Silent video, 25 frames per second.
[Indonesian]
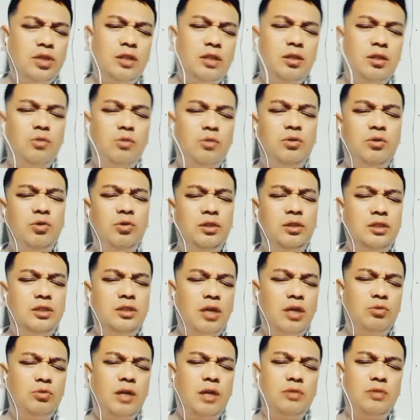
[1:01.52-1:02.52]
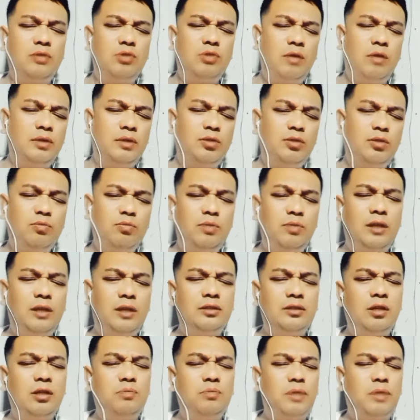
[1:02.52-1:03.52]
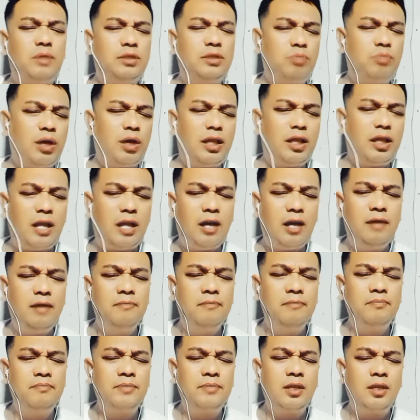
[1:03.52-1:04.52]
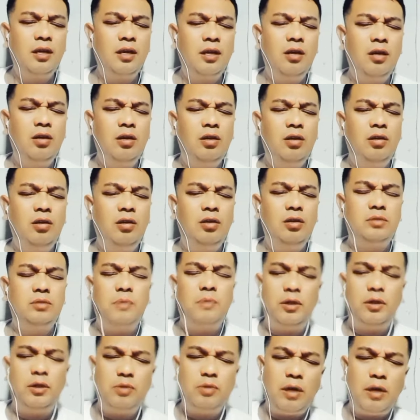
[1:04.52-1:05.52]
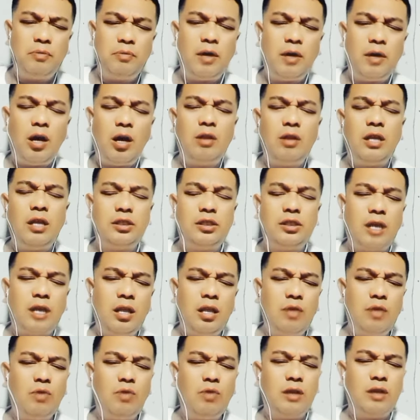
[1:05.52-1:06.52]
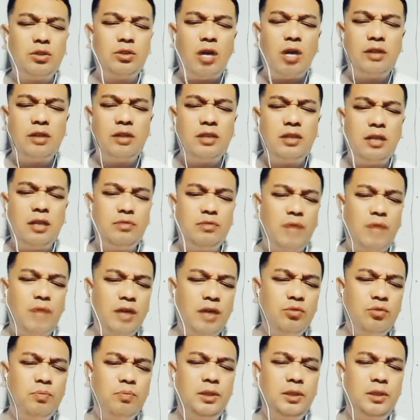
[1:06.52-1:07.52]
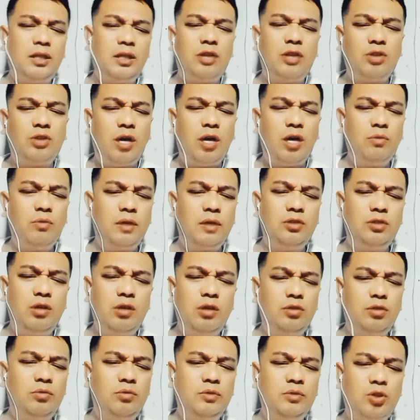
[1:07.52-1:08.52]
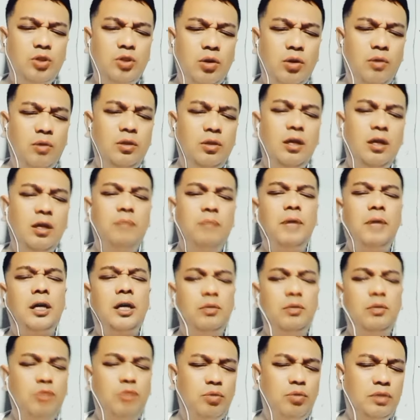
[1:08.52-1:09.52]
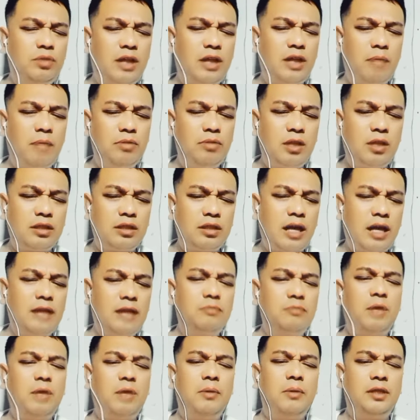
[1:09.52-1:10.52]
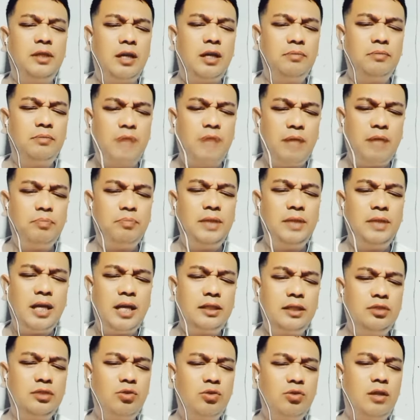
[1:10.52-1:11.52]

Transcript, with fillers: biologis, urusan syahwat, kemudian dia dapat pahala. Nabi menjawab, alaih salawadu ahafi haramin anak alaihi wisrun. Bagaimana kalau dia meletakkan ke yang tidak benar itu kan